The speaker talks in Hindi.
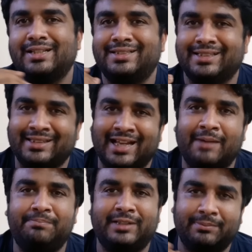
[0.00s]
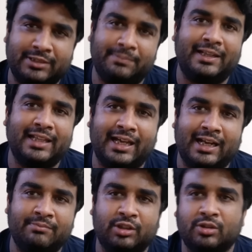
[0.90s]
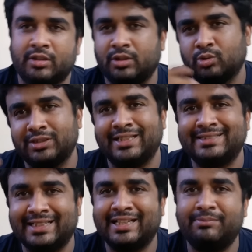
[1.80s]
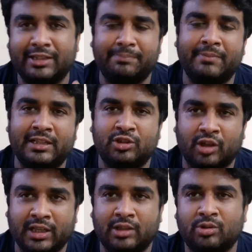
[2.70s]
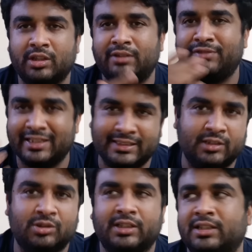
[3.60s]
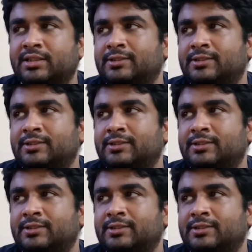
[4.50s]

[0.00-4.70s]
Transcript: जितना आप ट्रिप से पहले आराम करोगे उतना ज़्यादा आप ट्रिप में इंजॉय करोगे फ्रेश रहोगे